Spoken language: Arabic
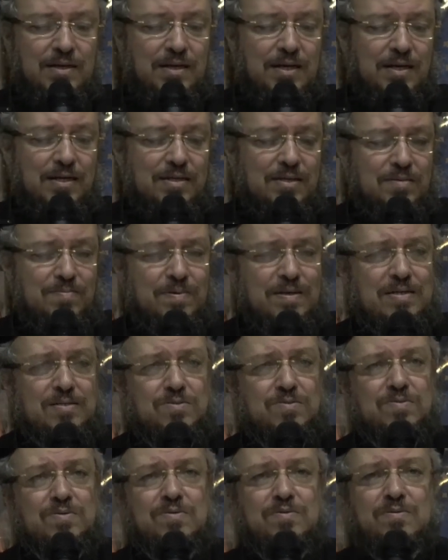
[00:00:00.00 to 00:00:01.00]

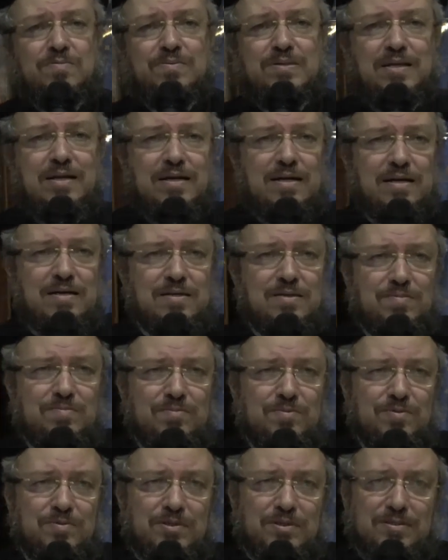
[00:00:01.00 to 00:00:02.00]
أغرباس وهو بيحاكم
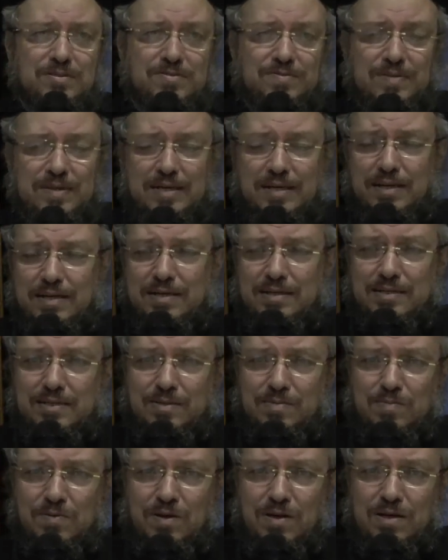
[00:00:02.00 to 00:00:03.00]
بولس في آخر
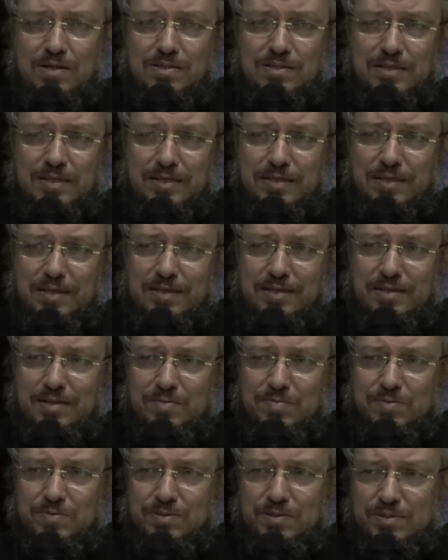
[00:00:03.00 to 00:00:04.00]
المحاضرة اللي قالها
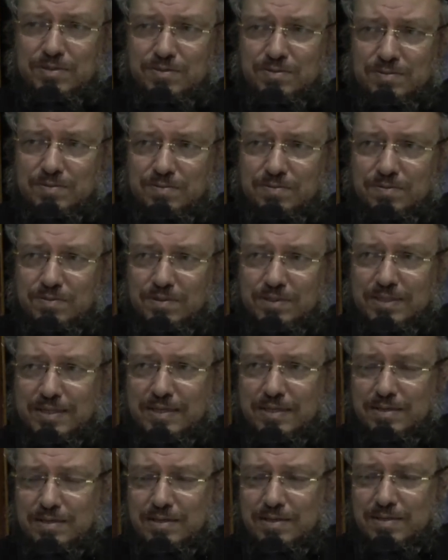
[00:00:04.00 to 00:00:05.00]
بولس هو ده
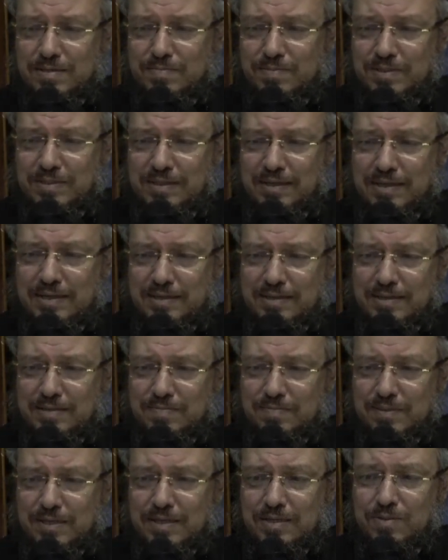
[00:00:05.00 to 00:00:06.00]
كان راجل بيتحاكم
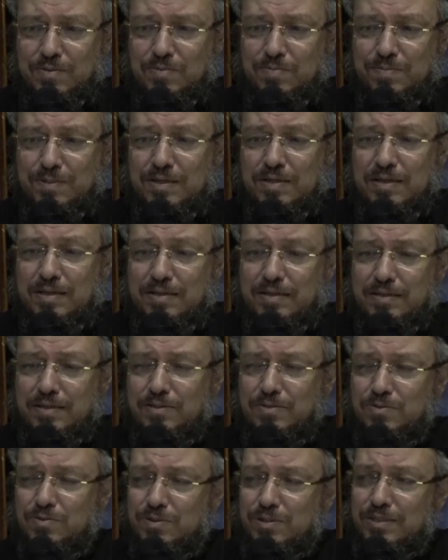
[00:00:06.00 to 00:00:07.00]
قال له بقليل
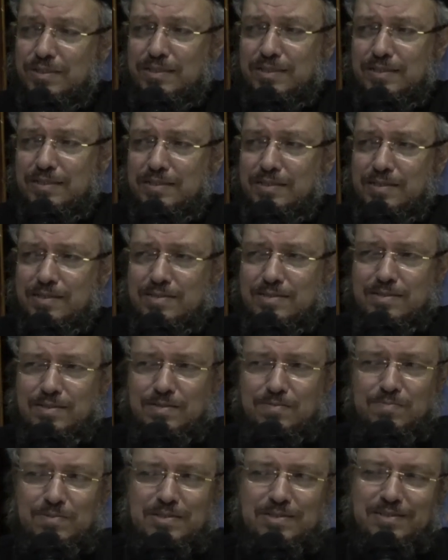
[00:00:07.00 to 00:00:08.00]
تقنعني
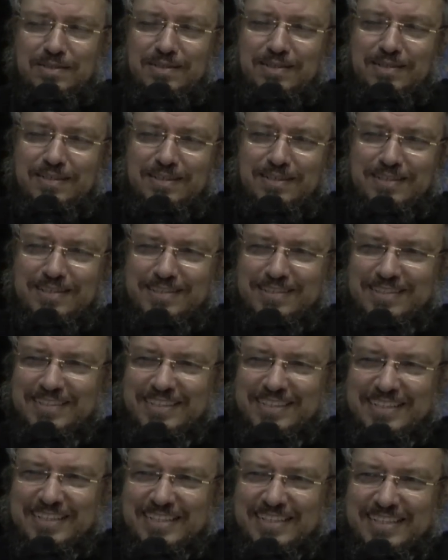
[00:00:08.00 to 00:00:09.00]
أصير مسيحيا
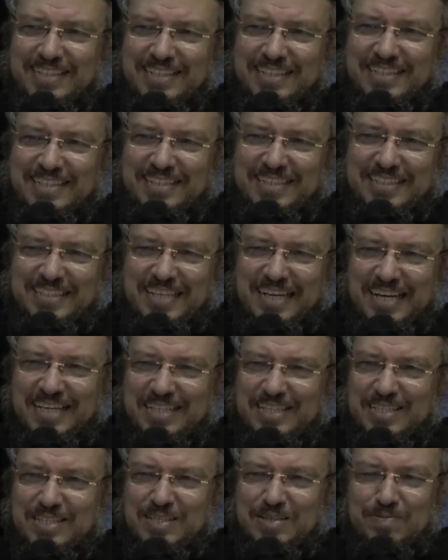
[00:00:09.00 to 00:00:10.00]

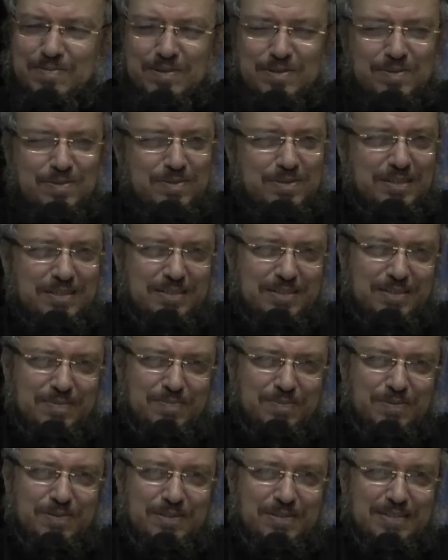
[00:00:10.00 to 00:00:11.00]
يعني يا جبروتك يا
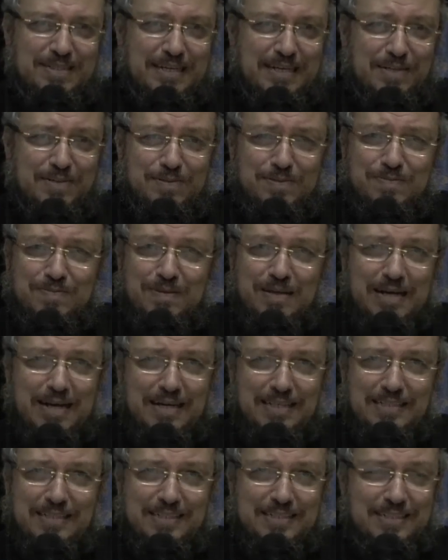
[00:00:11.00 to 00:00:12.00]
بولس عاوز في
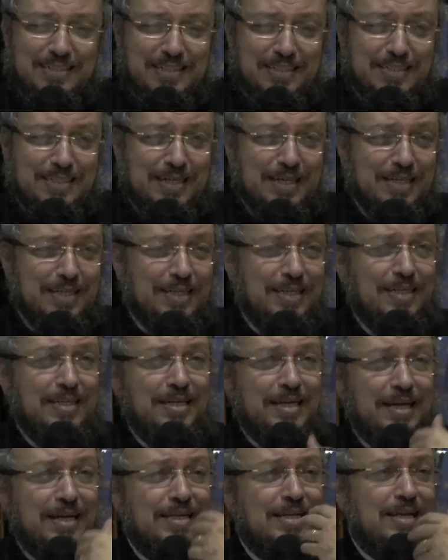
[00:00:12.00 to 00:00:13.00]
قاعدة كده
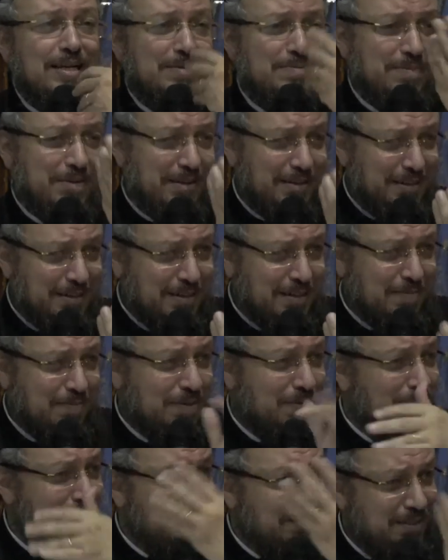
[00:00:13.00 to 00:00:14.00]
تخليني أنا الملك
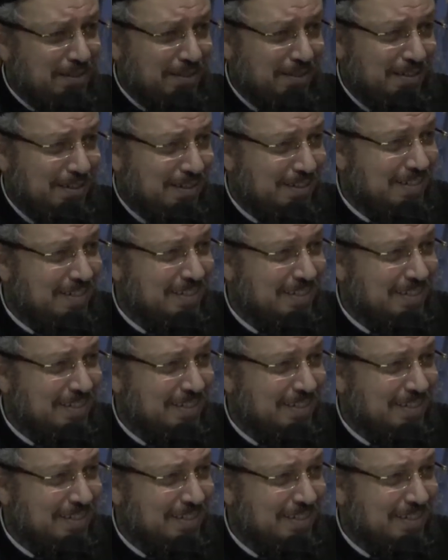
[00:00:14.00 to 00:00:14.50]
أبقى مسيحي